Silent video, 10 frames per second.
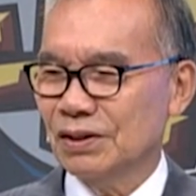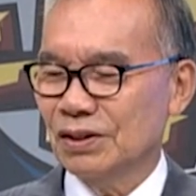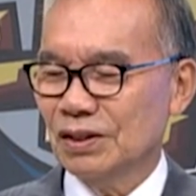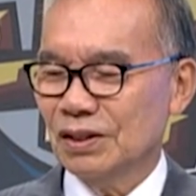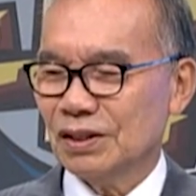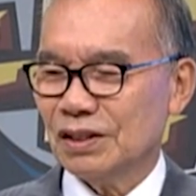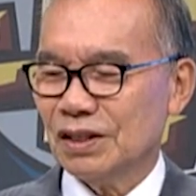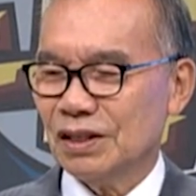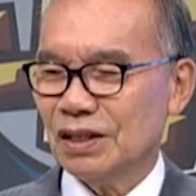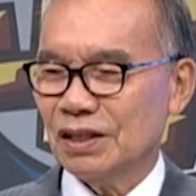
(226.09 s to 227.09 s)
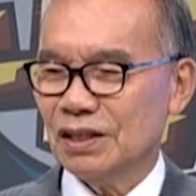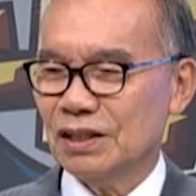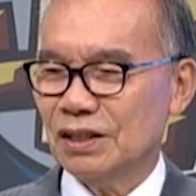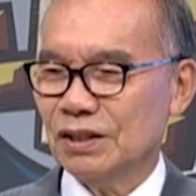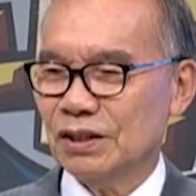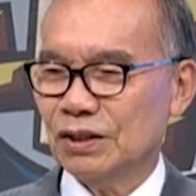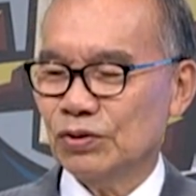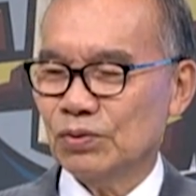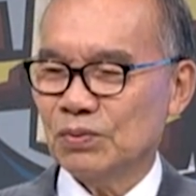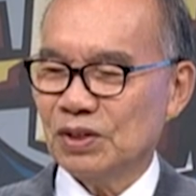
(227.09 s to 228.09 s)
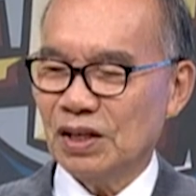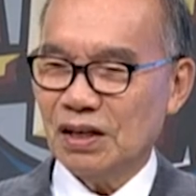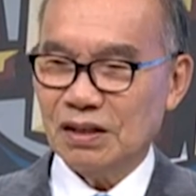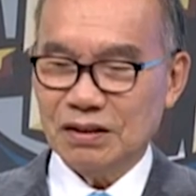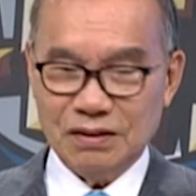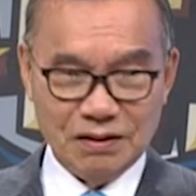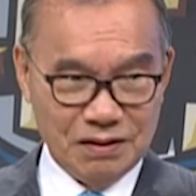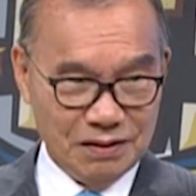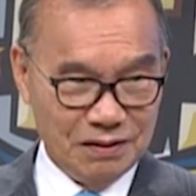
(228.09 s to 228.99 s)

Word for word: 살아계실 때 좀 잘할 걸.